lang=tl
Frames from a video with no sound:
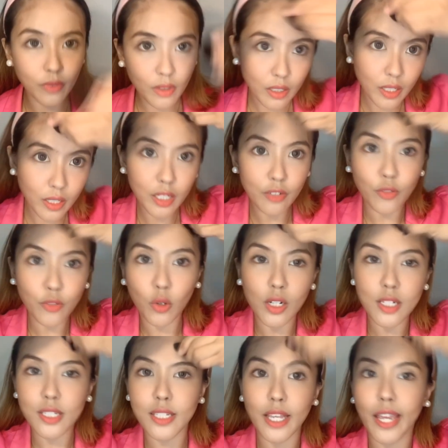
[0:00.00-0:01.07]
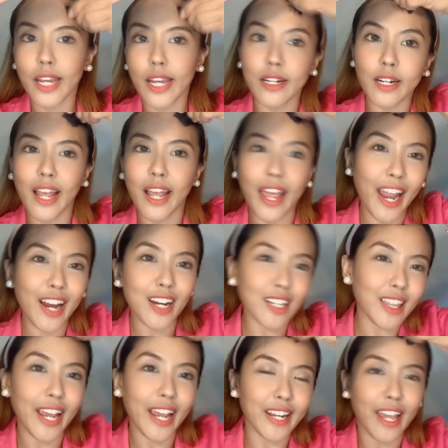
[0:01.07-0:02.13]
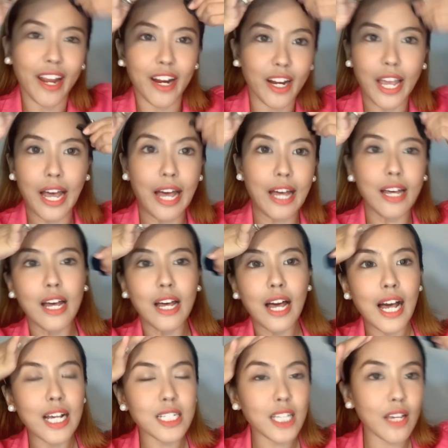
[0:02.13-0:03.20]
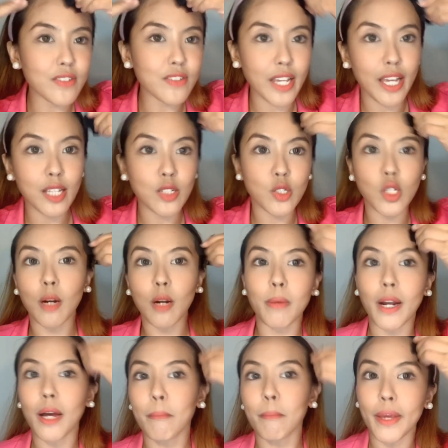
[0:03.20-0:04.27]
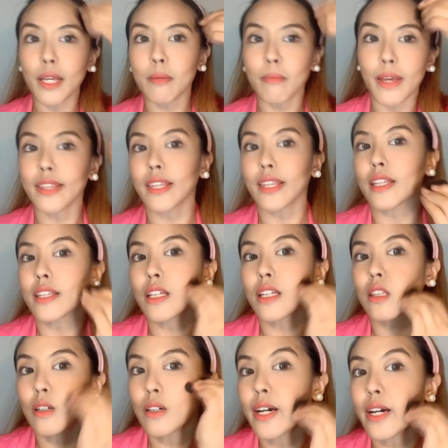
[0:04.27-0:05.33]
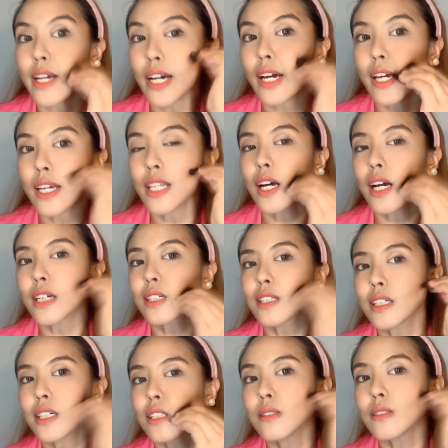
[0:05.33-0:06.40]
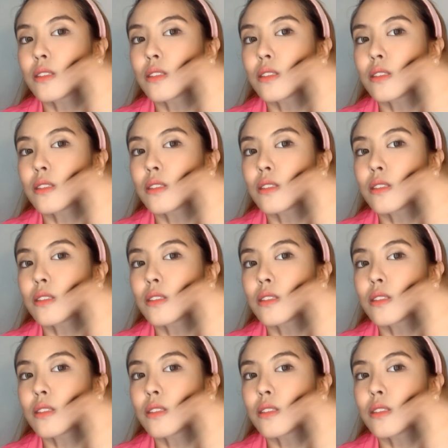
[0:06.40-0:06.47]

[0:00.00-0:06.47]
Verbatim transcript: And of course, sa hair, hairline area, as I've said, sobrang pigmented na to, kaya kailangan